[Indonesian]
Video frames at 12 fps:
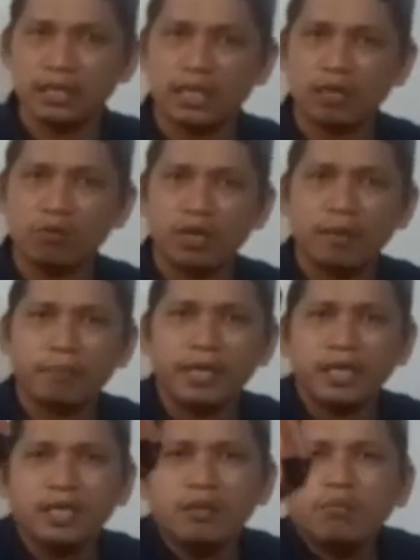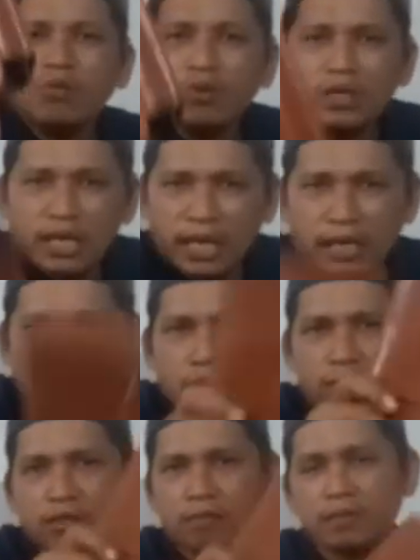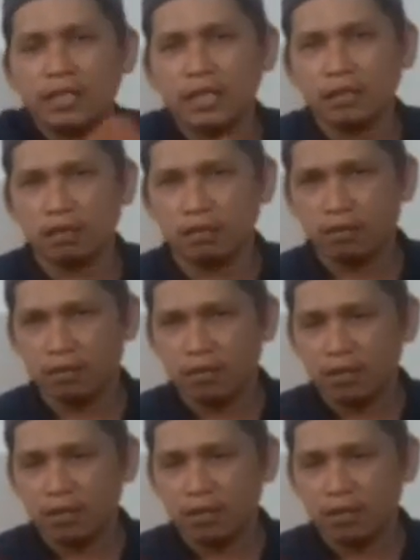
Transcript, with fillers: sarung HP ini murah loh kebeli loh